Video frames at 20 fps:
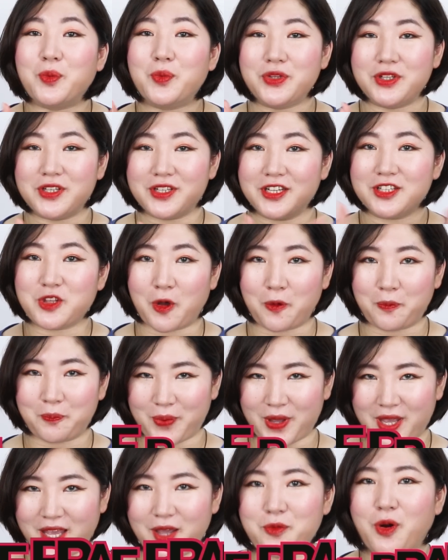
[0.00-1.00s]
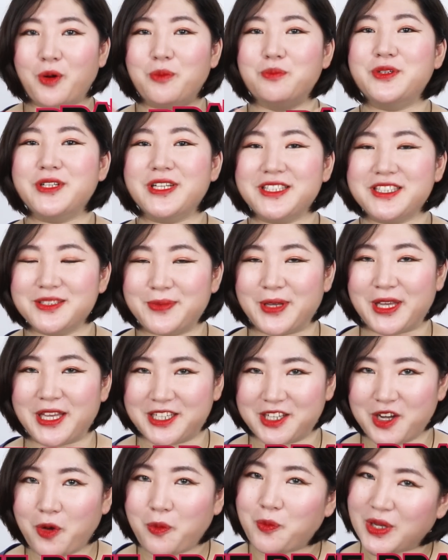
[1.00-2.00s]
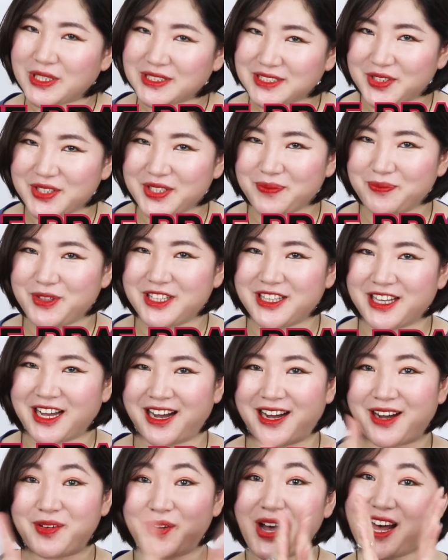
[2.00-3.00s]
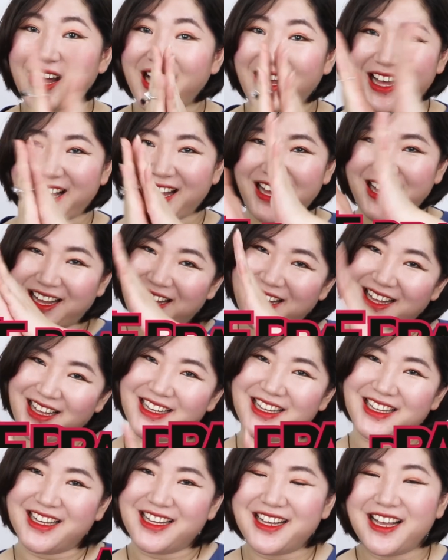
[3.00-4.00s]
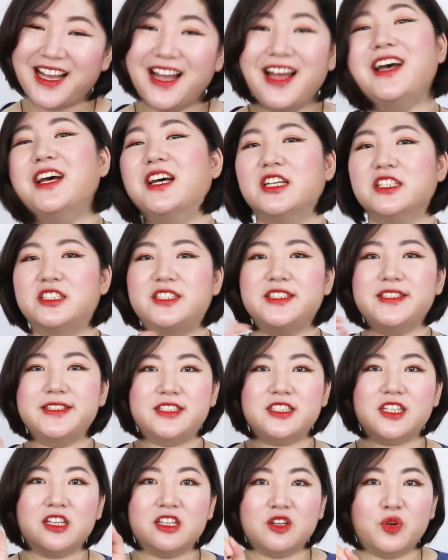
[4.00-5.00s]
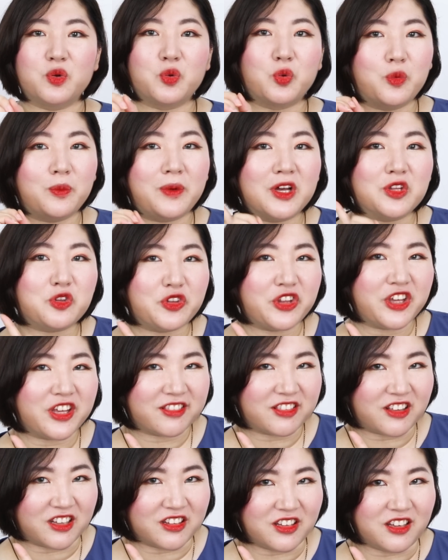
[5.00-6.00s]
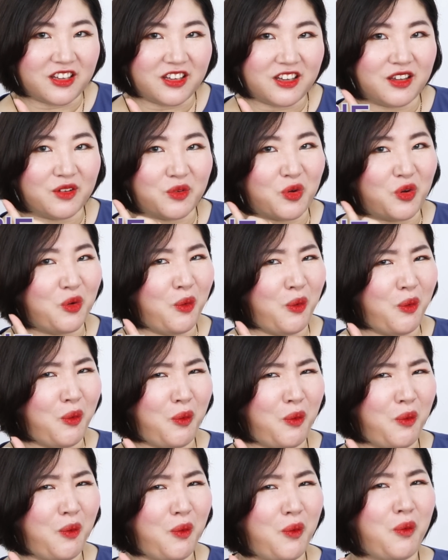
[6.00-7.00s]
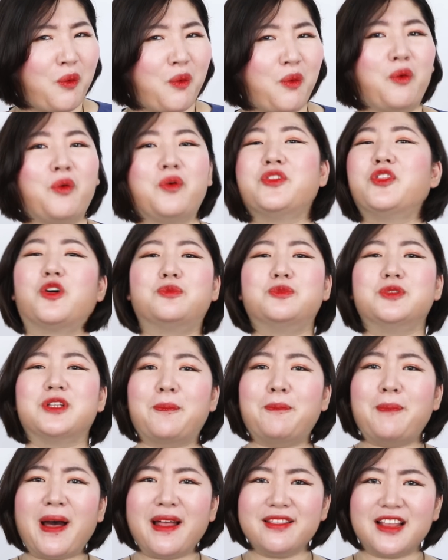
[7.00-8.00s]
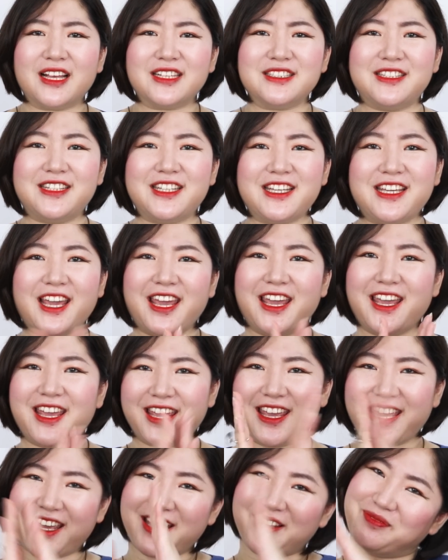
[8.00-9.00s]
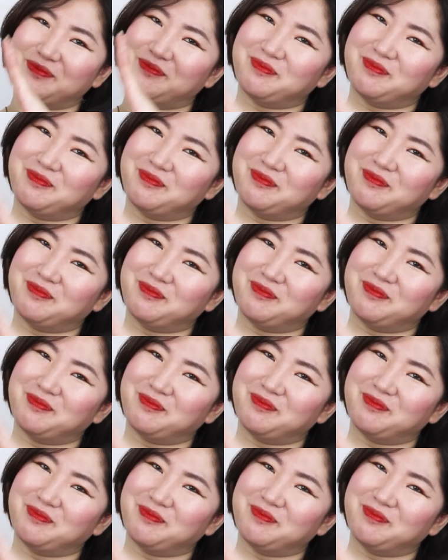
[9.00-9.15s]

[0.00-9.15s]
오늘 더페 원브랜드 메이크업 완성입니다. 와! 진짜 이걸 5만 원에 했다니. 오, 너무나 판타스틱해.